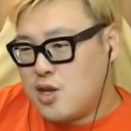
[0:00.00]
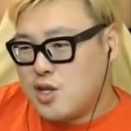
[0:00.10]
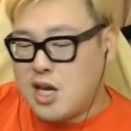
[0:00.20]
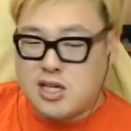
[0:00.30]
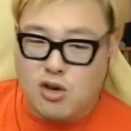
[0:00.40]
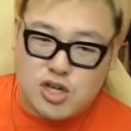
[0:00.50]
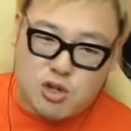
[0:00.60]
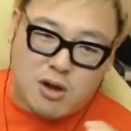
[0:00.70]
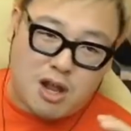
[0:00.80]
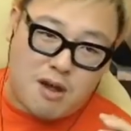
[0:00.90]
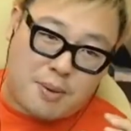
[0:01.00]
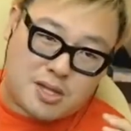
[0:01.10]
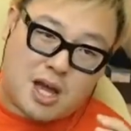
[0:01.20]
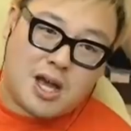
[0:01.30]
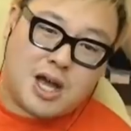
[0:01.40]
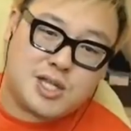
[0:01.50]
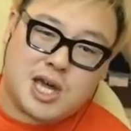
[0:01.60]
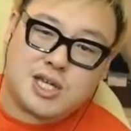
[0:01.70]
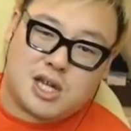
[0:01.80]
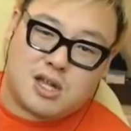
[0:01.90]
結局人からやっぱ大犯
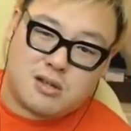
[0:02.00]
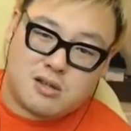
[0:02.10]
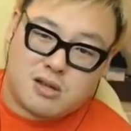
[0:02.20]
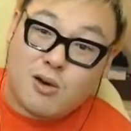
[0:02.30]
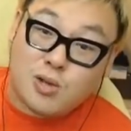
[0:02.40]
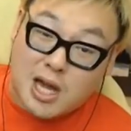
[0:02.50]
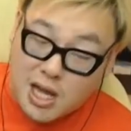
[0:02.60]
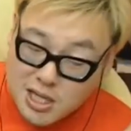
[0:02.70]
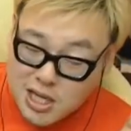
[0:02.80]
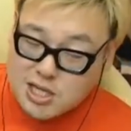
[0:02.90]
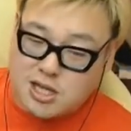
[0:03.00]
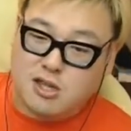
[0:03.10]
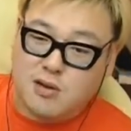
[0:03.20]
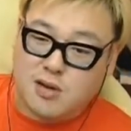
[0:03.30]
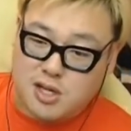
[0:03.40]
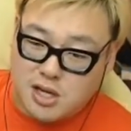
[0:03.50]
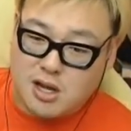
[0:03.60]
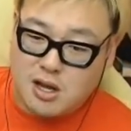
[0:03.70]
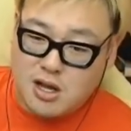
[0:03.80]
罪者、過去大犯罪者だったわけじゃん。